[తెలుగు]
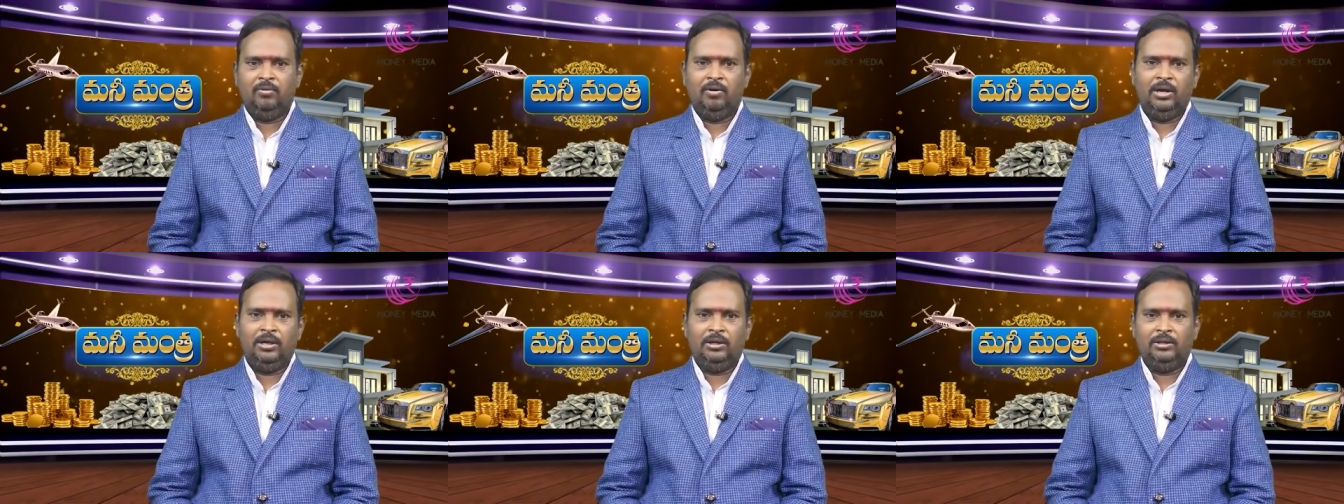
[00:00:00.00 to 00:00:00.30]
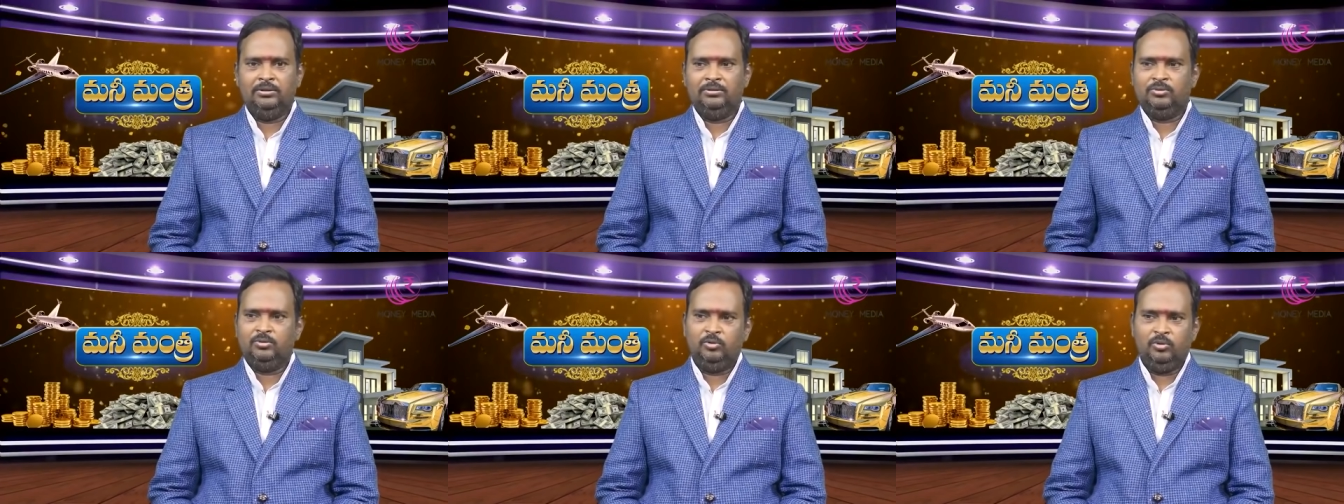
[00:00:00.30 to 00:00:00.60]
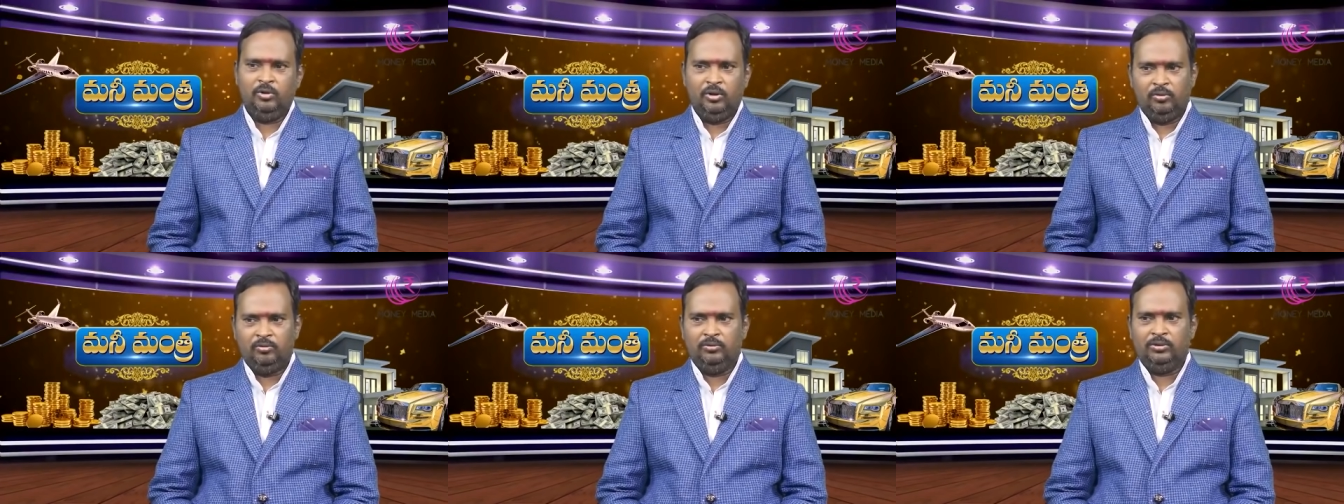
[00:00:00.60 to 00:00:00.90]
వాళ్ళకి
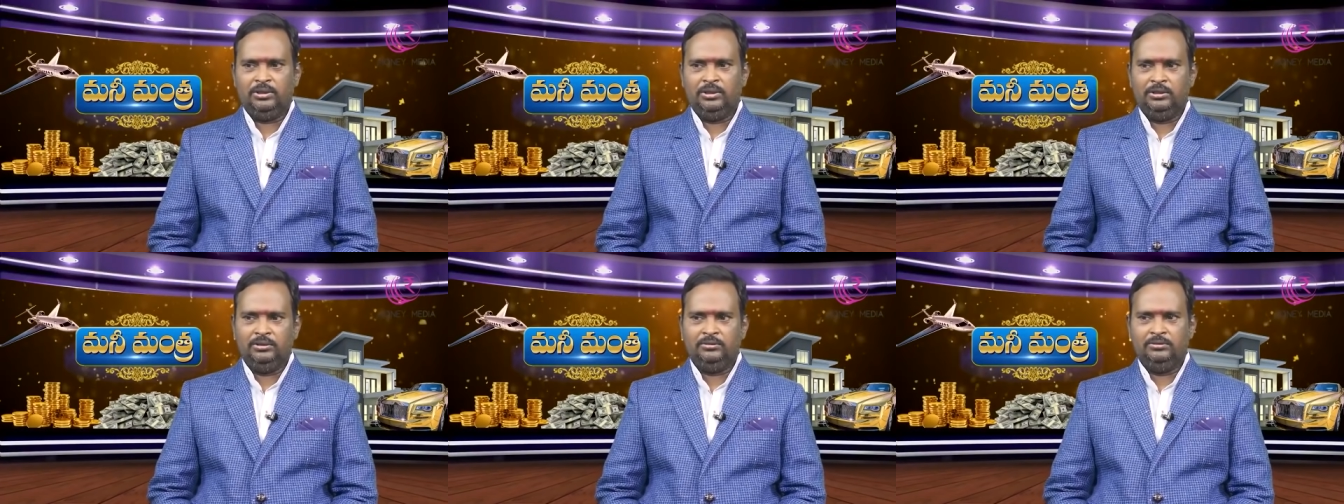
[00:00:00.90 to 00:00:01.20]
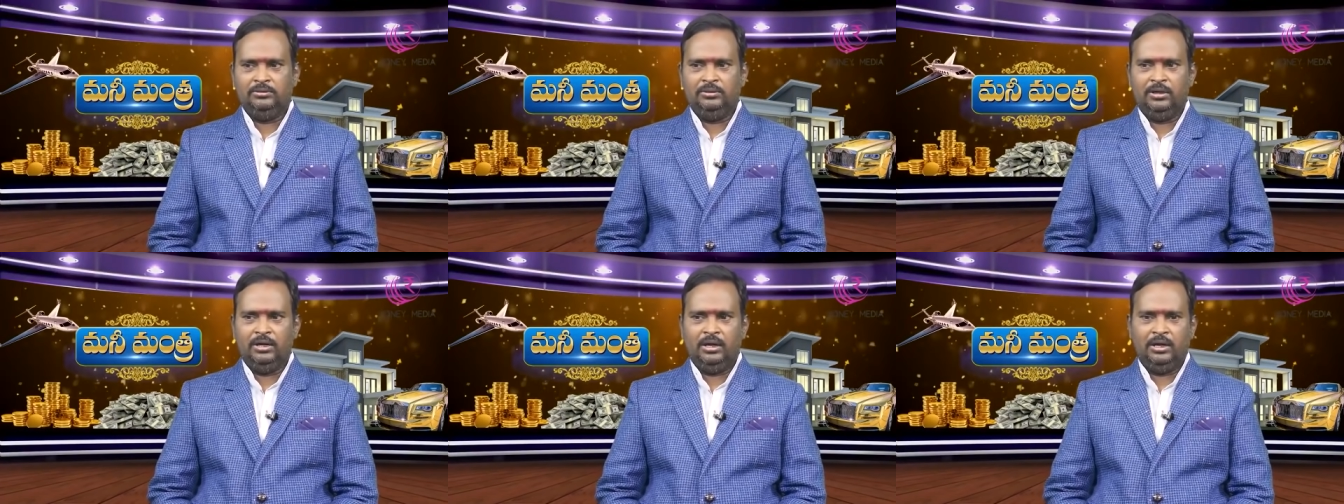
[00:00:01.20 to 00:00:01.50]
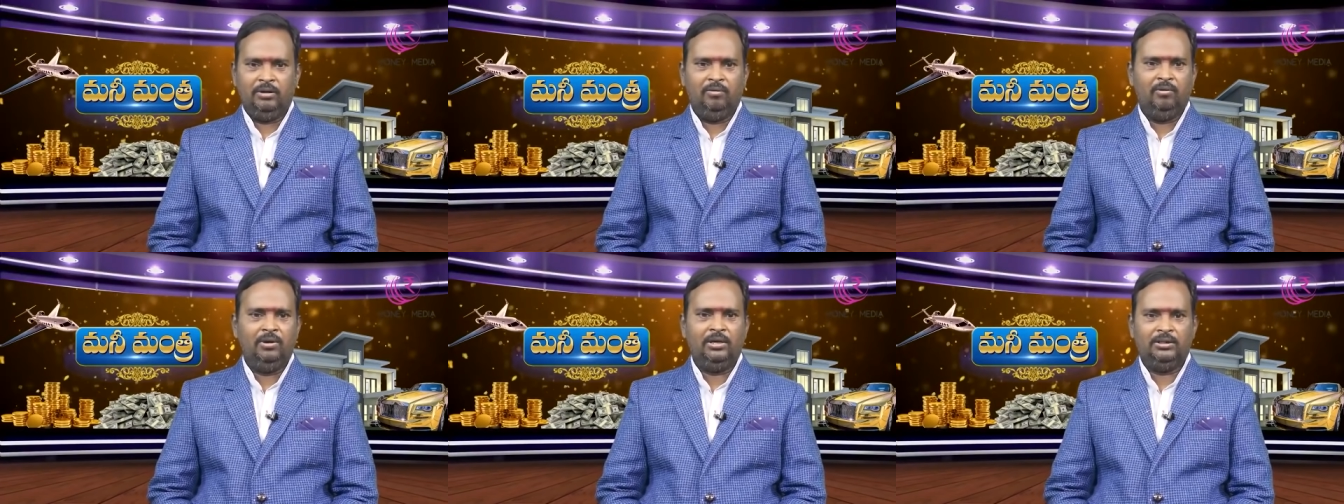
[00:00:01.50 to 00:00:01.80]
స్టూడియోలు ఉంటాయి
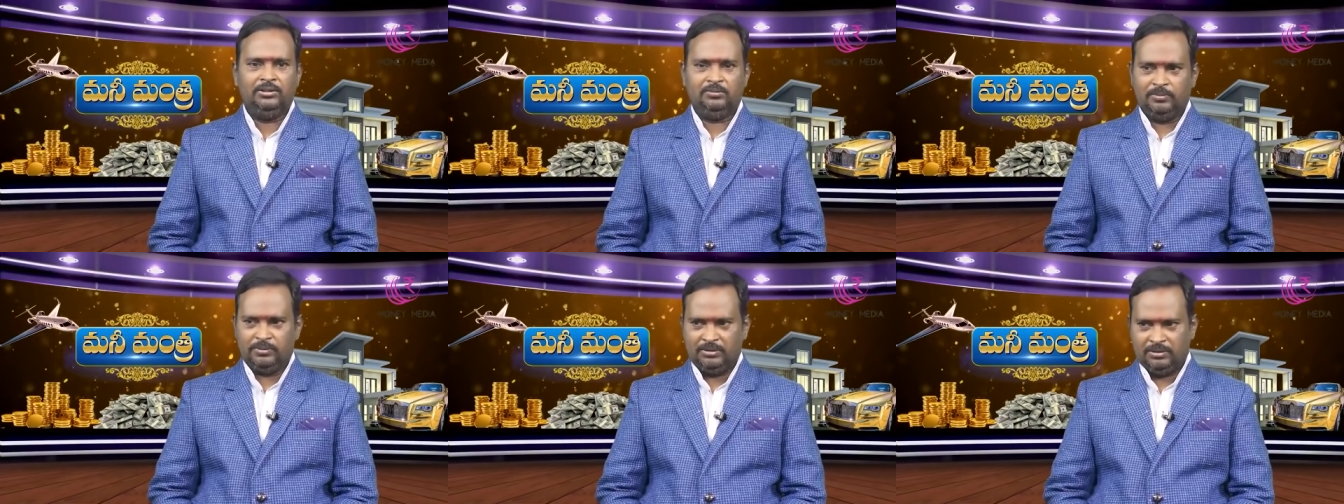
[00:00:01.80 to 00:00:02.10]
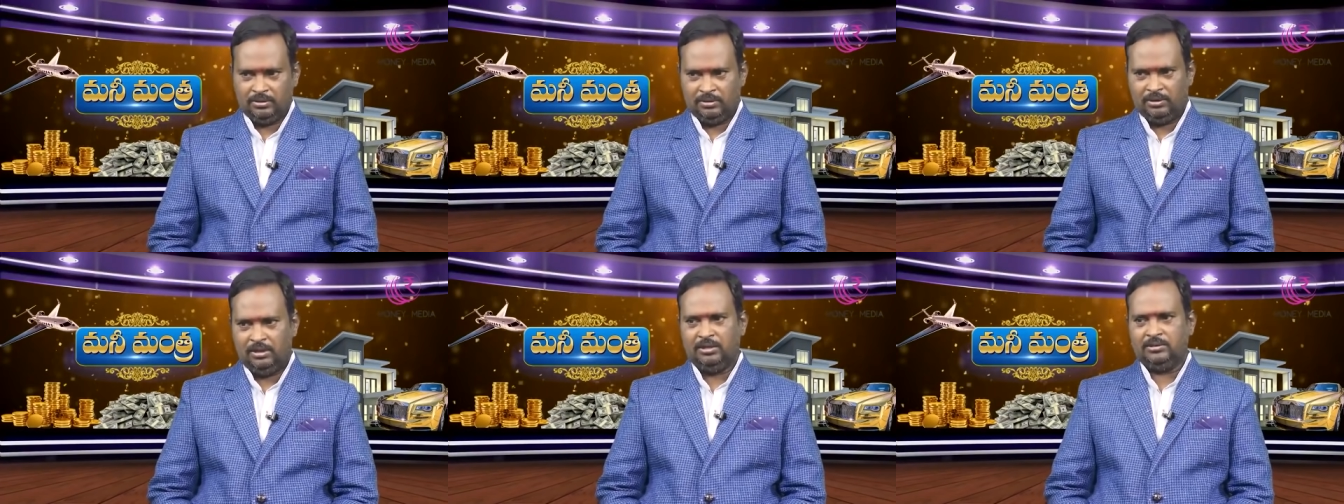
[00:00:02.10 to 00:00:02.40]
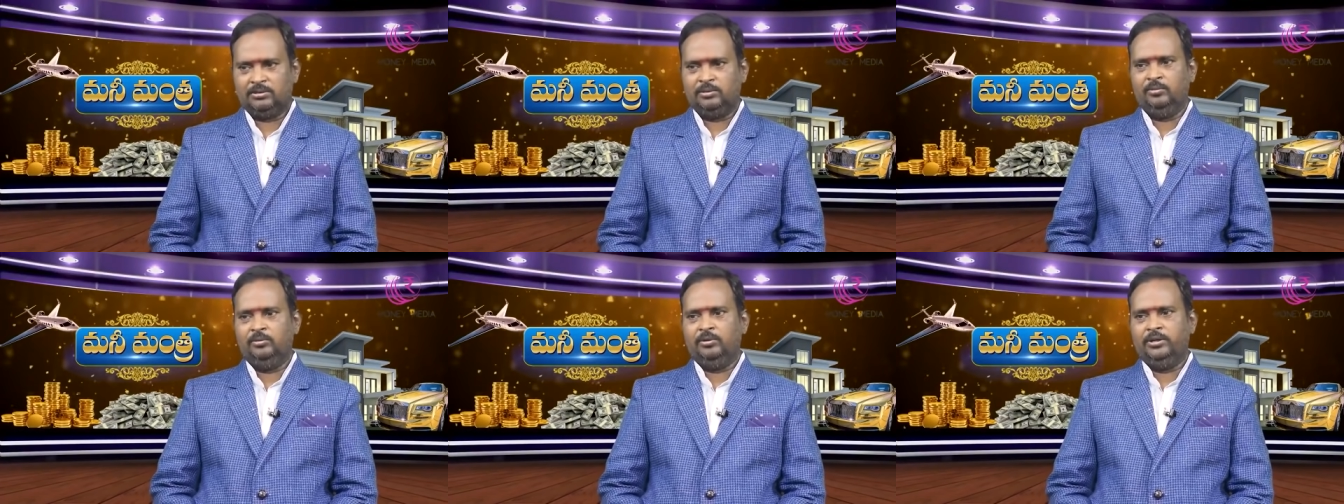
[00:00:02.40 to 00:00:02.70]
అలాగే వాళ్ళకి స్పెషల్
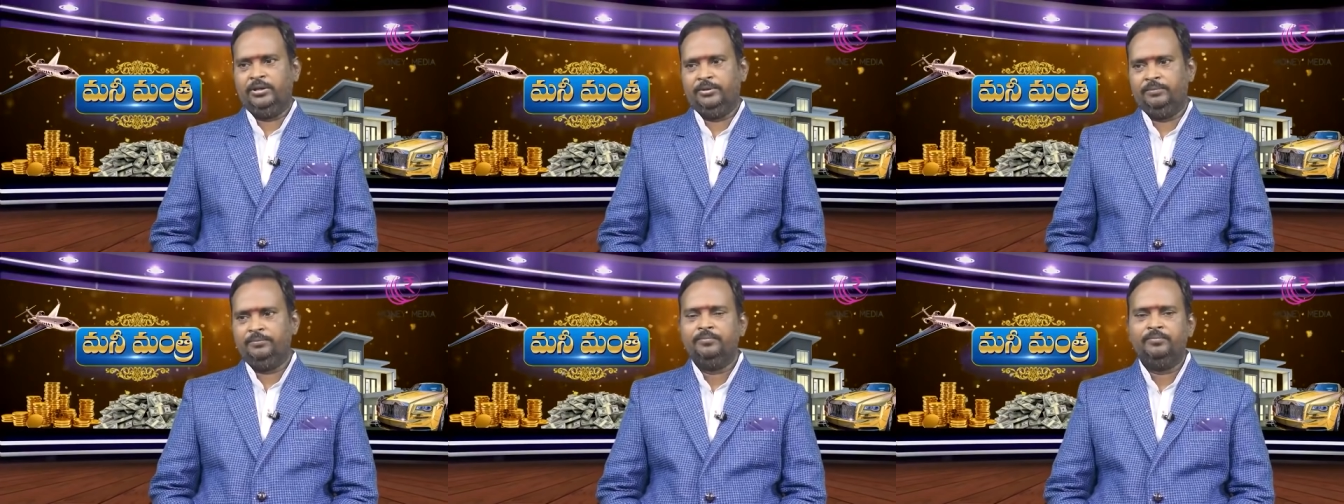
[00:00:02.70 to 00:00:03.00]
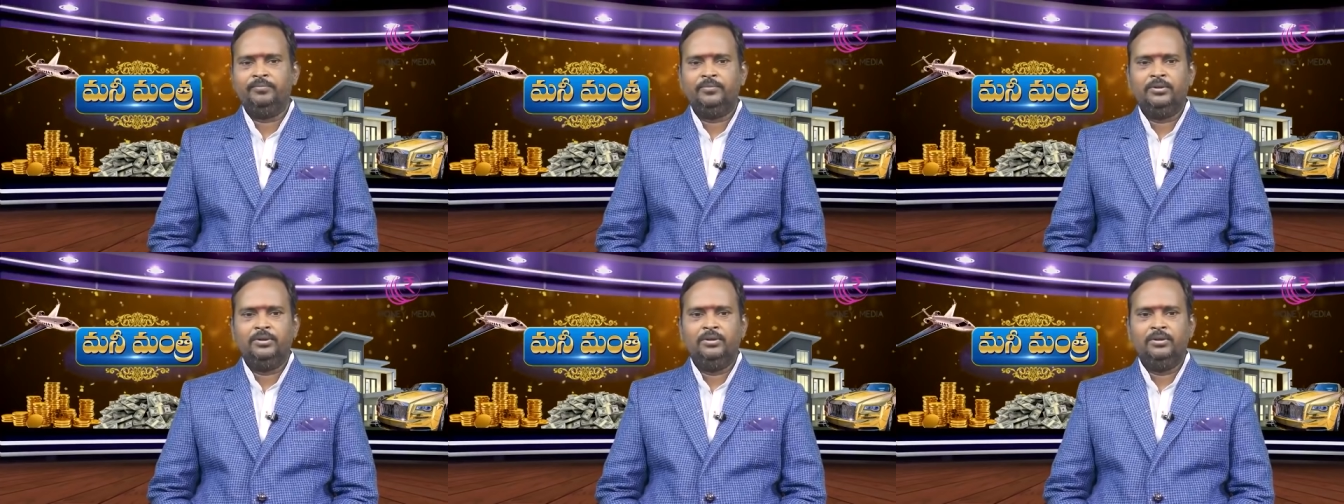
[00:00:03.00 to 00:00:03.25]
క్లాసులు ఉంటాయి